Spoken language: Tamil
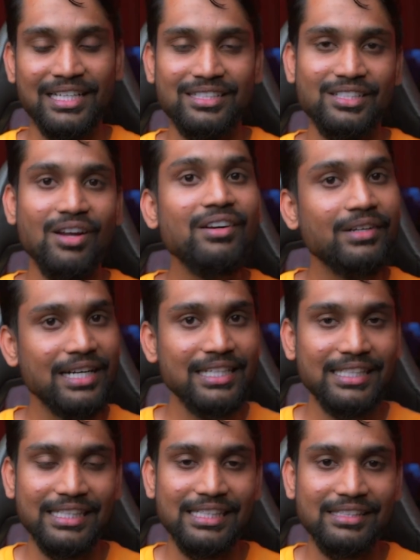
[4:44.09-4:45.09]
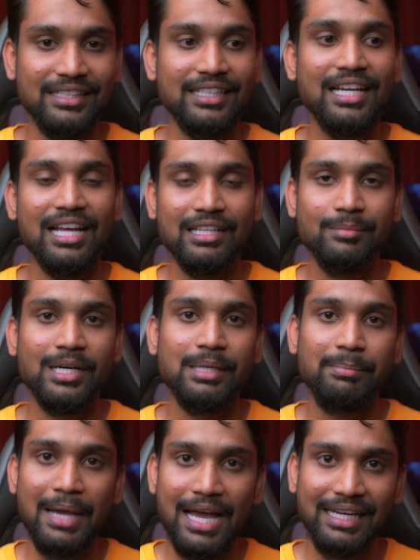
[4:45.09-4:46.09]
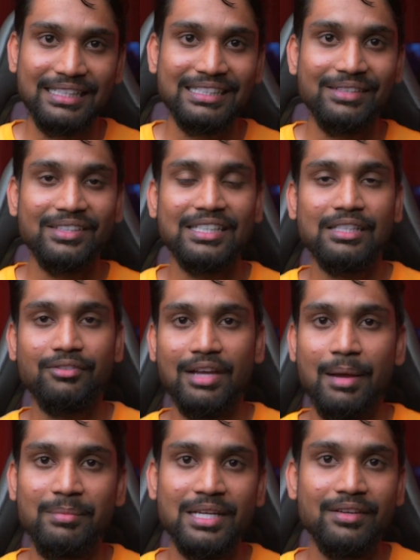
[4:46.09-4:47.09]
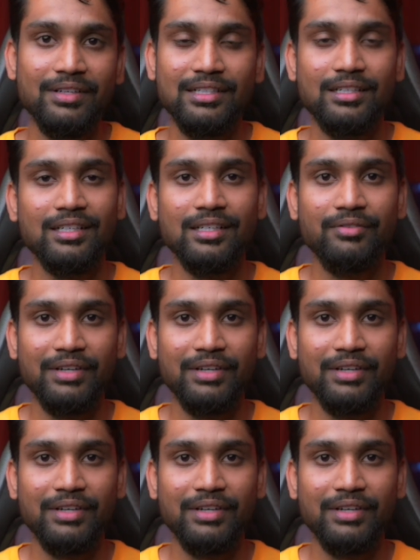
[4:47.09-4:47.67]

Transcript: இட்ஸ் நாட் ரியலி ஈஸி அதே மாதிரி பேரண்ட்ஸை விட்டு ஃபேமிலியை விட்டு